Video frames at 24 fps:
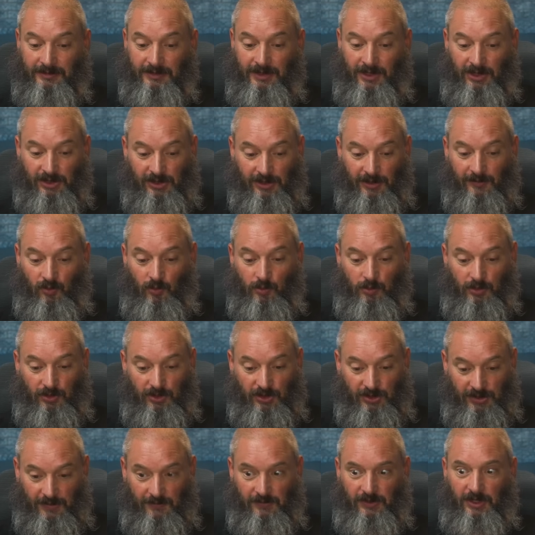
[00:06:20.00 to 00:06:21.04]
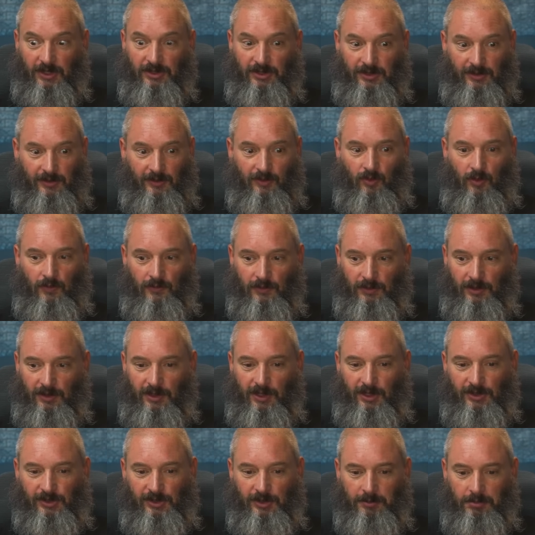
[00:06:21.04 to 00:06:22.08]
я стал думать, где взять этот новый
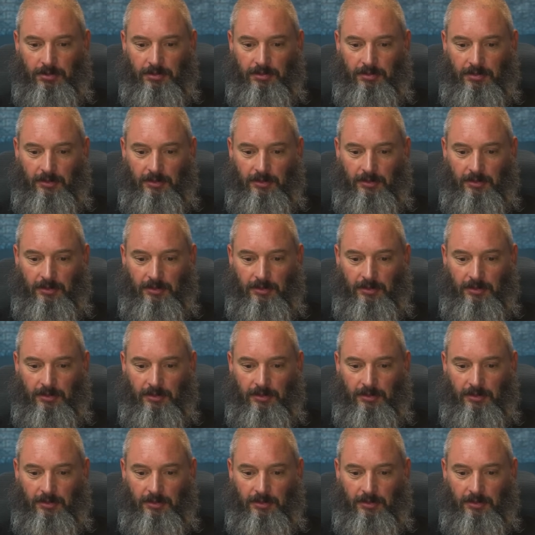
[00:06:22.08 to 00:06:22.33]
логотип,